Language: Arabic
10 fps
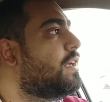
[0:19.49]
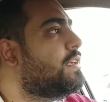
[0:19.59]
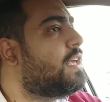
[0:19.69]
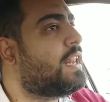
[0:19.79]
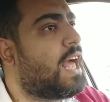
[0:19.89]

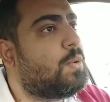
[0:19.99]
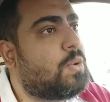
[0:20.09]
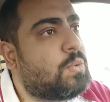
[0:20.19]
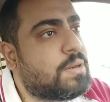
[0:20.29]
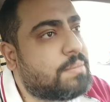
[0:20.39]
يا
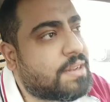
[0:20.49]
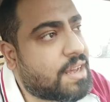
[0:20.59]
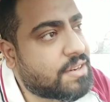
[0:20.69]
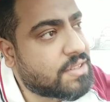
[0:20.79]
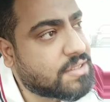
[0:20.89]
لهو
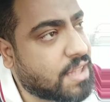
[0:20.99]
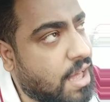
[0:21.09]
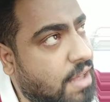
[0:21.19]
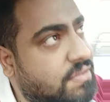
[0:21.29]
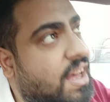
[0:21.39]
والمرار
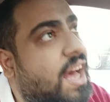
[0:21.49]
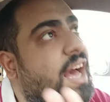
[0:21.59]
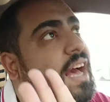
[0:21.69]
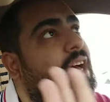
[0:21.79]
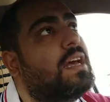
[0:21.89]

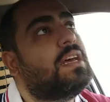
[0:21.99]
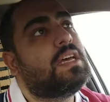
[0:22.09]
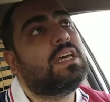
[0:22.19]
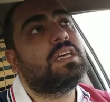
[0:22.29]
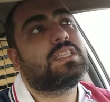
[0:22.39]
الطافح
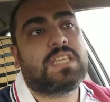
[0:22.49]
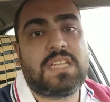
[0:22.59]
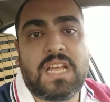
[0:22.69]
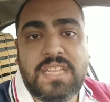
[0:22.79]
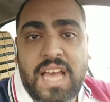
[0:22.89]

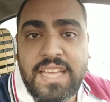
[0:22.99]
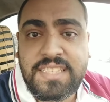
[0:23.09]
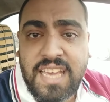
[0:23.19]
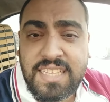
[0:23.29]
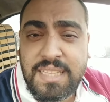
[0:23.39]
سنة
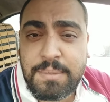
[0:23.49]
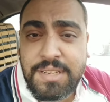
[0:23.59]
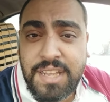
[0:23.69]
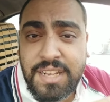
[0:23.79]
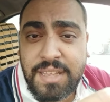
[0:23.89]
ضاعت يا أختي
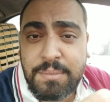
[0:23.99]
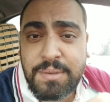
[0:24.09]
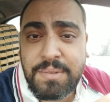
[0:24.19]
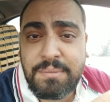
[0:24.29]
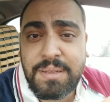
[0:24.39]
من من
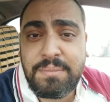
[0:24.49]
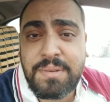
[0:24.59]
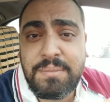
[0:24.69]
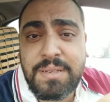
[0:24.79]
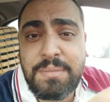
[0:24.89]
من من
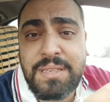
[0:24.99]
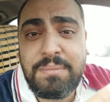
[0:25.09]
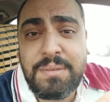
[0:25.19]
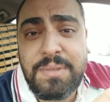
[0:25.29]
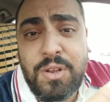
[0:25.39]
من
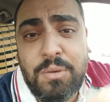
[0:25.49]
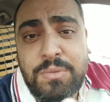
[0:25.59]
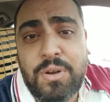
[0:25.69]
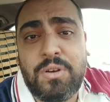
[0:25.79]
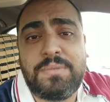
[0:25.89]
من, من
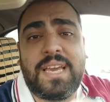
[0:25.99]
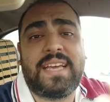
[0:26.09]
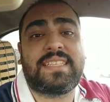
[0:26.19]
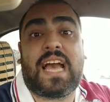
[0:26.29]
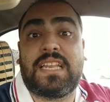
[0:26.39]
عمرهم يا
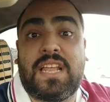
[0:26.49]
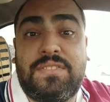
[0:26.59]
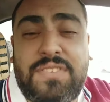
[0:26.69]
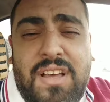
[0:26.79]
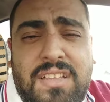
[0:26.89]
أختي على
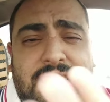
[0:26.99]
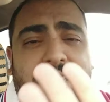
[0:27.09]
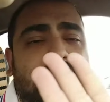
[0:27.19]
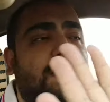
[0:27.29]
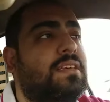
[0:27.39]

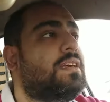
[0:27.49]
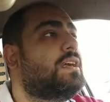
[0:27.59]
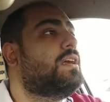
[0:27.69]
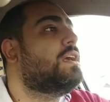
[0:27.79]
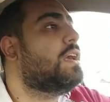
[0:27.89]
الفاضي
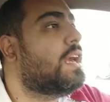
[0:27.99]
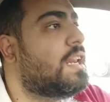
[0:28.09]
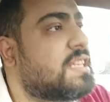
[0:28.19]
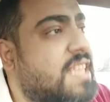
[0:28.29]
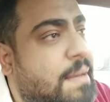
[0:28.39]

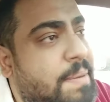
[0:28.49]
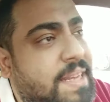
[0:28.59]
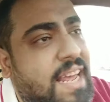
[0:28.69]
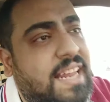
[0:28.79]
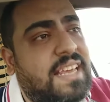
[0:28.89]
اللي
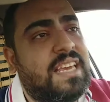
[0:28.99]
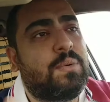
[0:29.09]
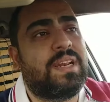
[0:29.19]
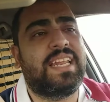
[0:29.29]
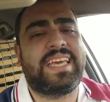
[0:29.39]
صعبان عليا
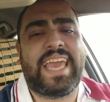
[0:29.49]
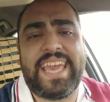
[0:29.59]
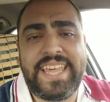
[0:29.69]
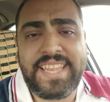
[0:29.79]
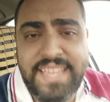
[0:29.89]
واللي
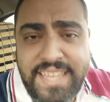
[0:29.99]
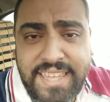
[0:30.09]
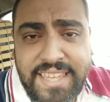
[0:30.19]
جاهرني